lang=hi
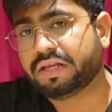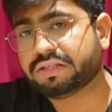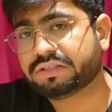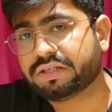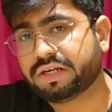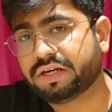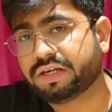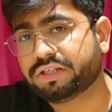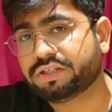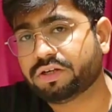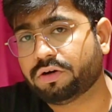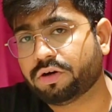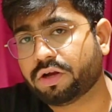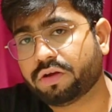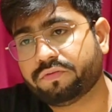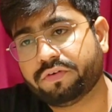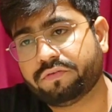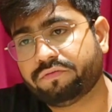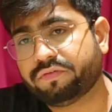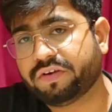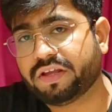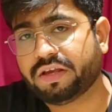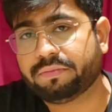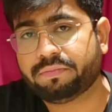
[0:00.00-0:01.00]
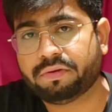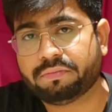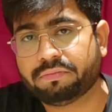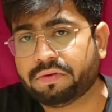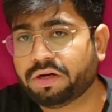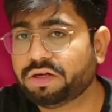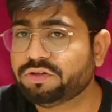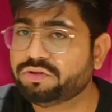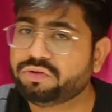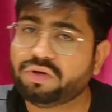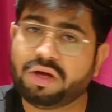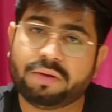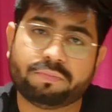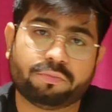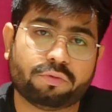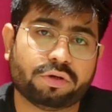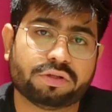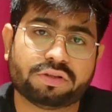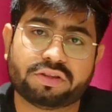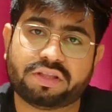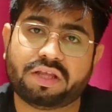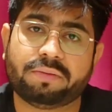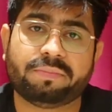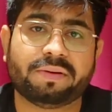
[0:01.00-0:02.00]
लेंस लेने जाओगे 50 एम mm का तो
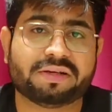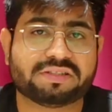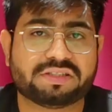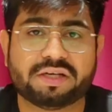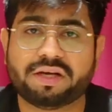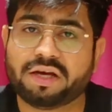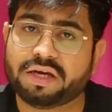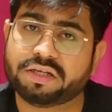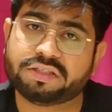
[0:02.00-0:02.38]
आपको इतना पैसा